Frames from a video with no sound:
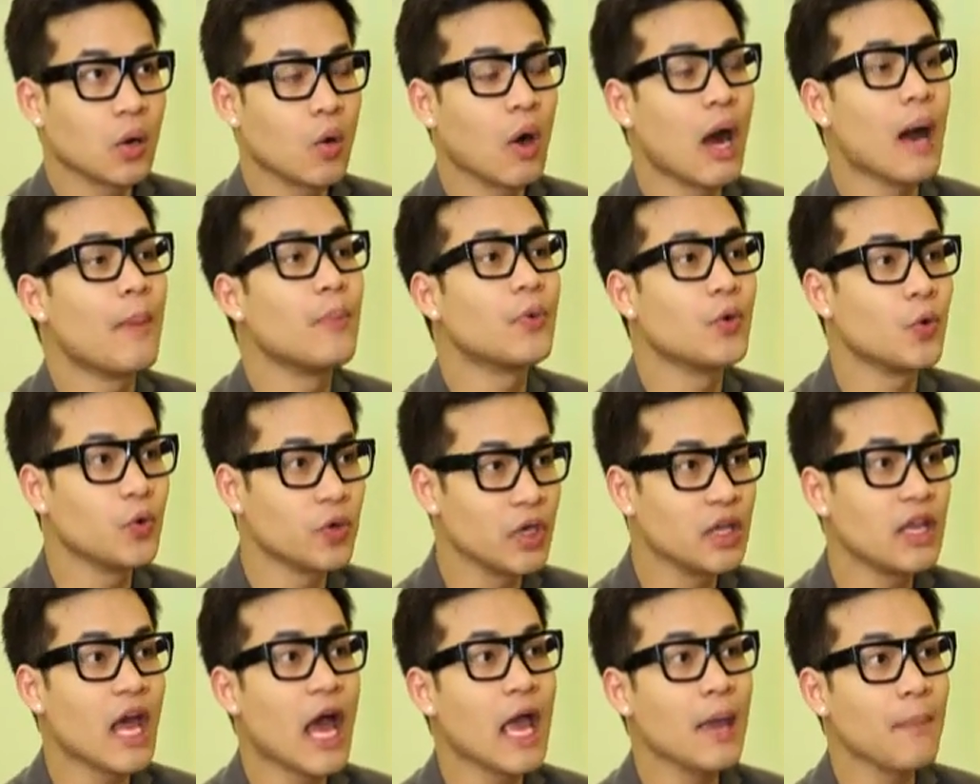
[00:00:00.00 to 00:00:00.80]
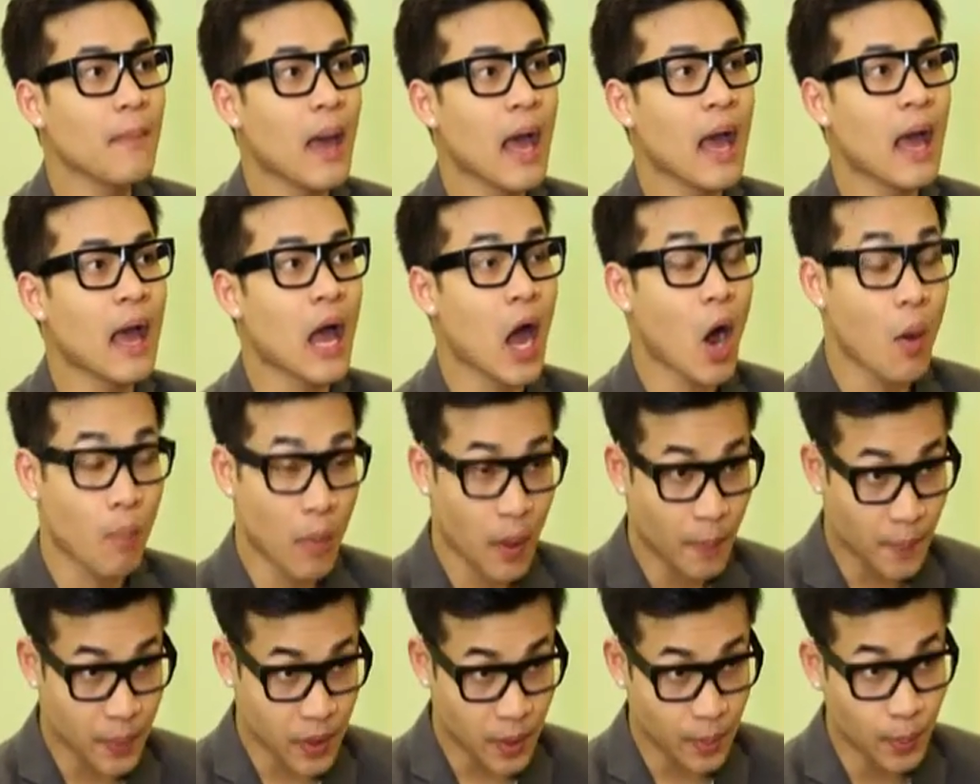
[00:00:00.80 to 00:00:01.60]
ความรู้ที่ได้มาเอา
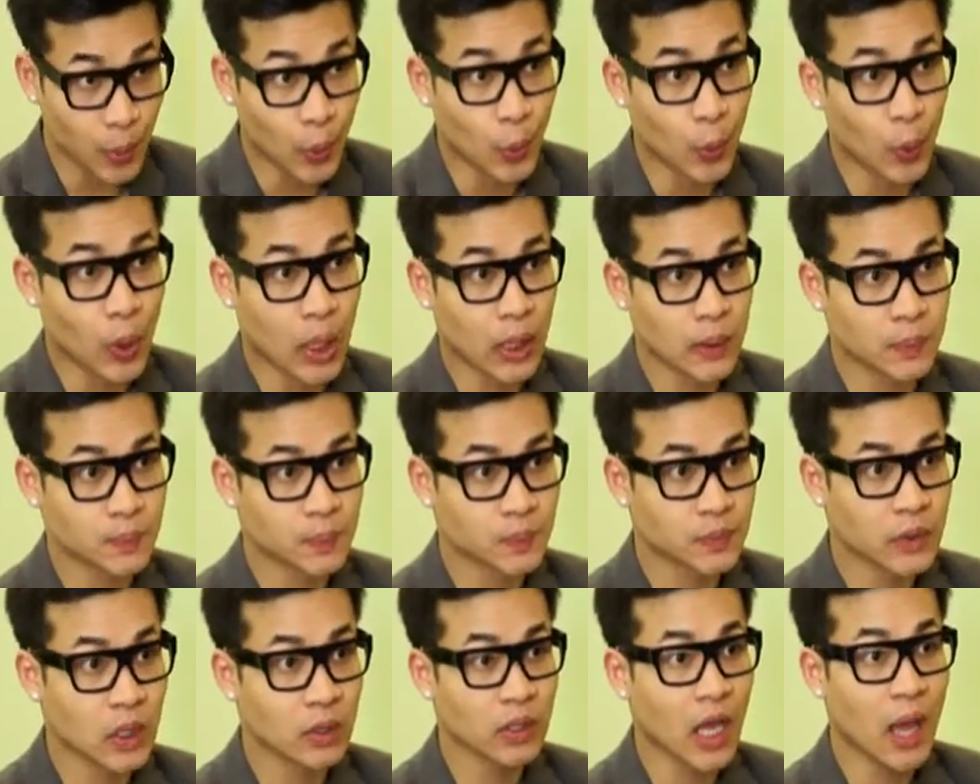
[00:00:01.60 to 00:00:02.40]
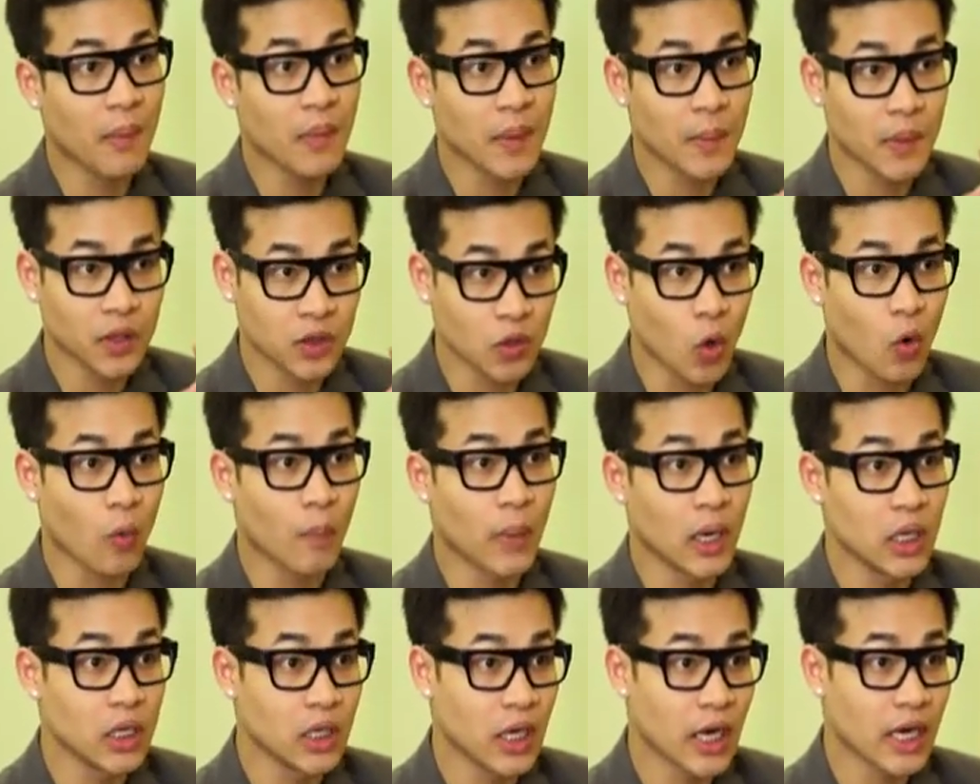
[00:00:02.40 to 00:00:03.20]
มาประมวล แล้วทำให้มันตก
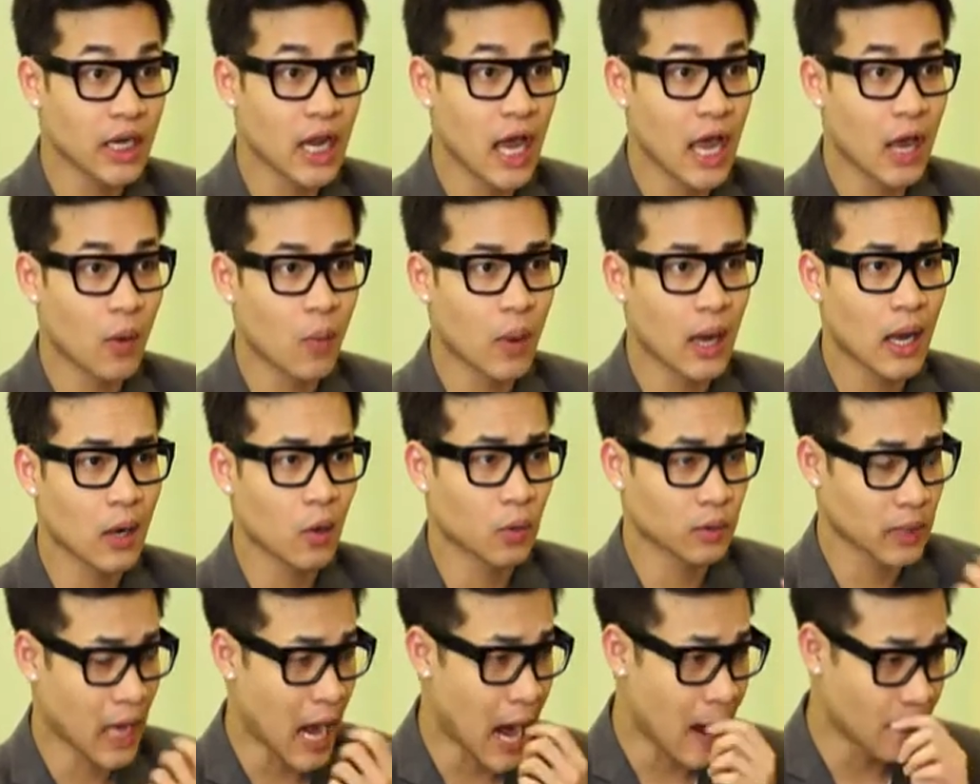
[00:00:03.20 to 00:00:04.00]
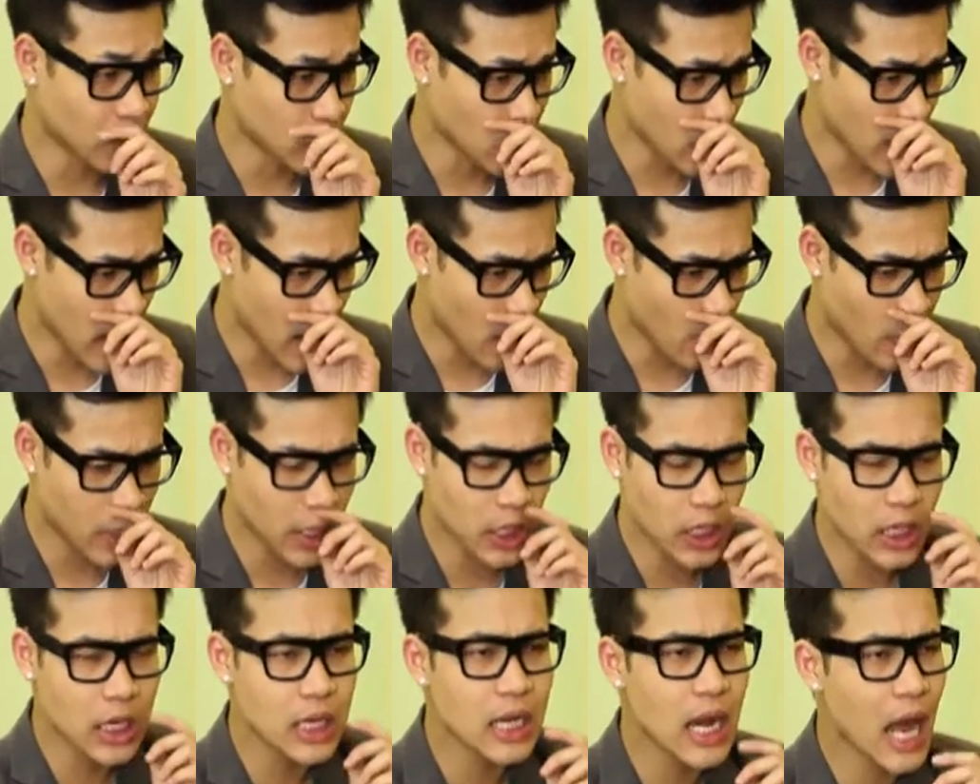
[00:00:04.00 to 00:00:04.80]
ผลึกให้ได้ว่าลองถามตัวเอง วัน
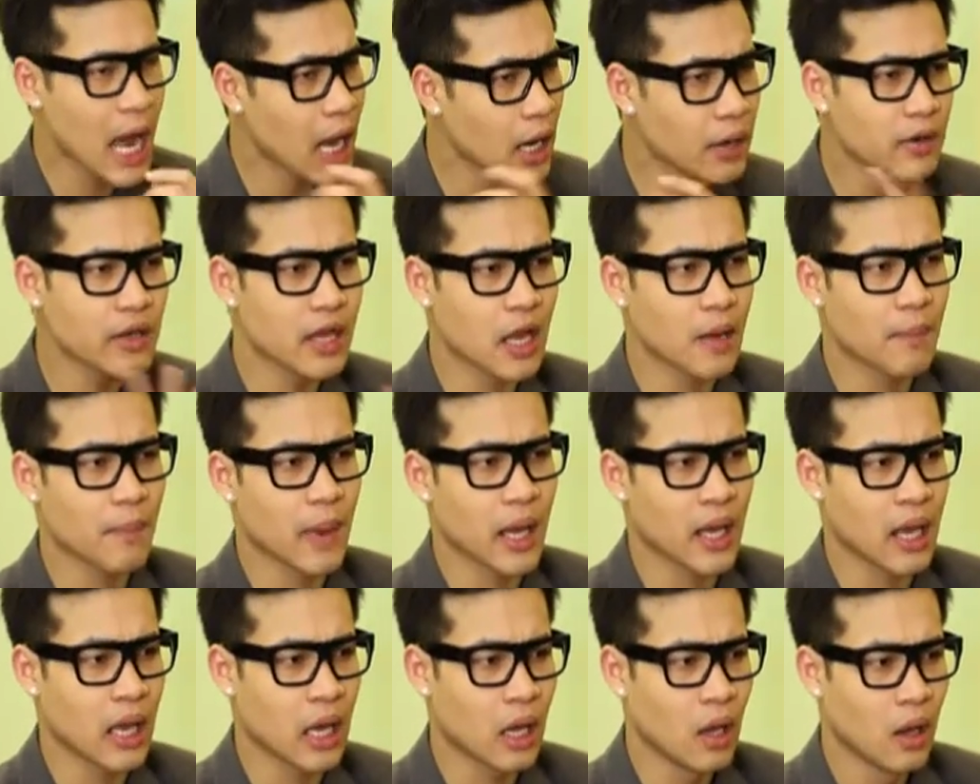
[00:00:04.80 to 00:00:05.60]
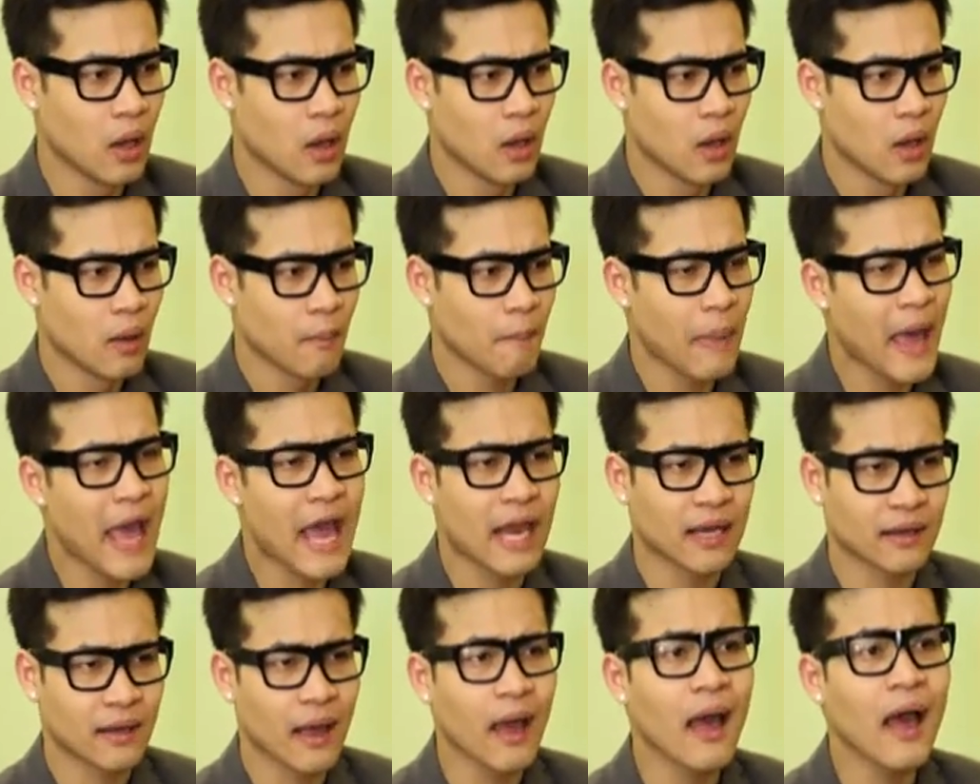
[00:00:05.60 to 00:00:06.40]
นี้ที่นั่งเรียนไปอ่ะแป
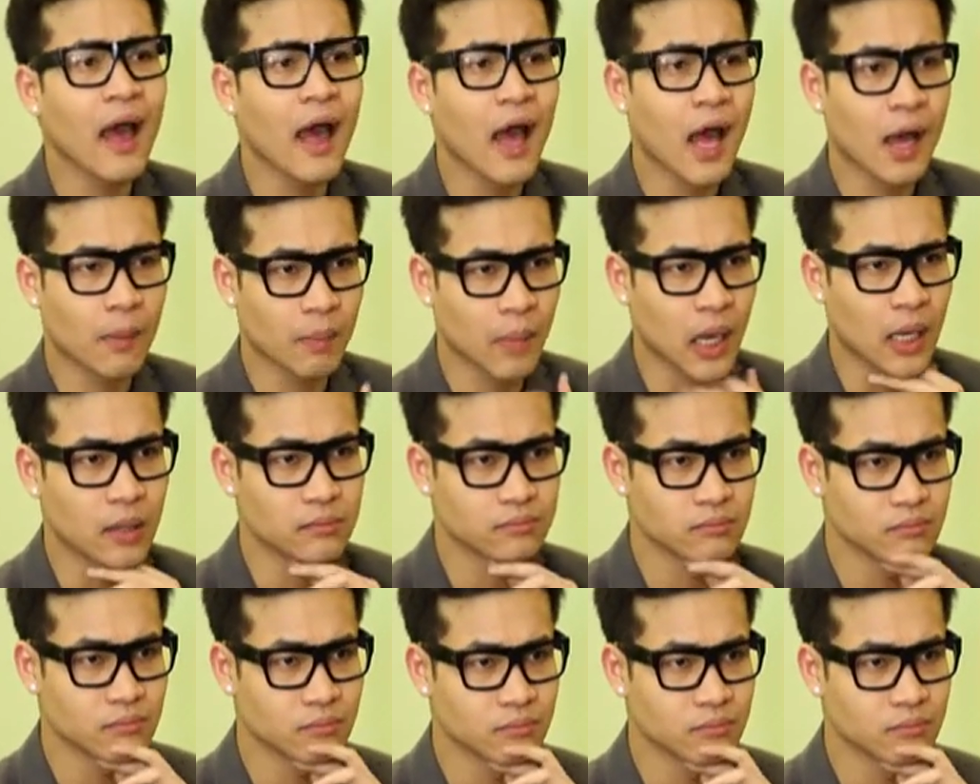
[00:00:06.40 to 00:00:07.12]
ดคาบอ่ะ